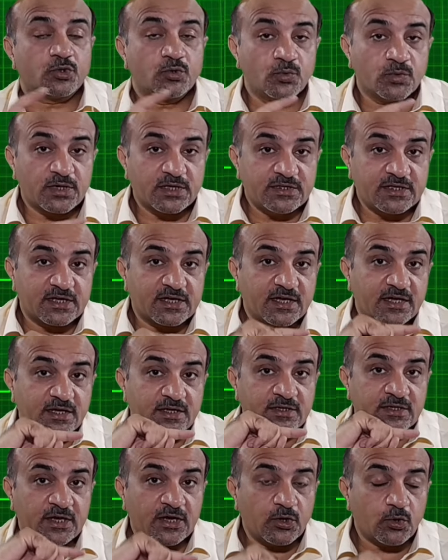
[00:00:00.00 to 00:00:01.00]
जो क्योंकि देखें
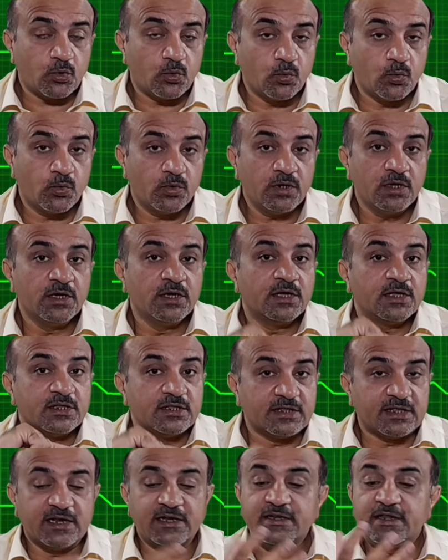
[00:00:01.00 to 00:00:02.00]
ये खून
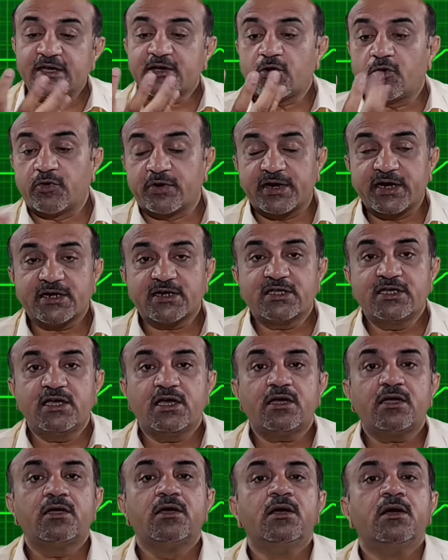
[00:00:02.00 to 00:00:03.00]
दिल ने कॉन्ट्रैक्ट
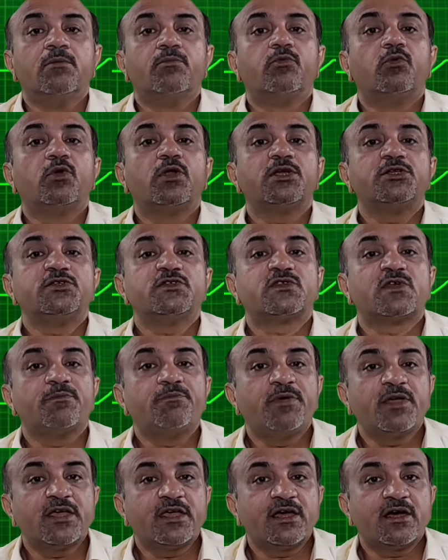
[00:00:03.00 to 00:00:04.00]
किया पूरे जिसम
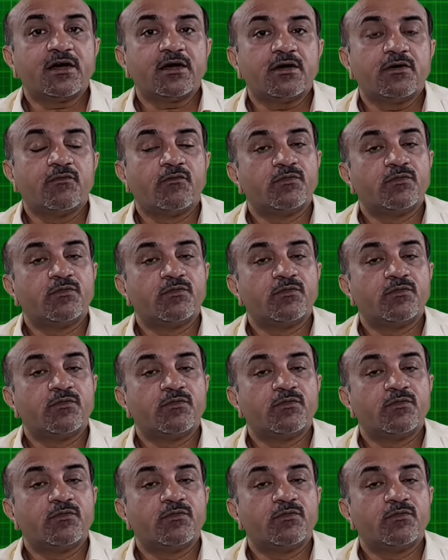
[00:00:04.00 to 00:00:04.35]
में गया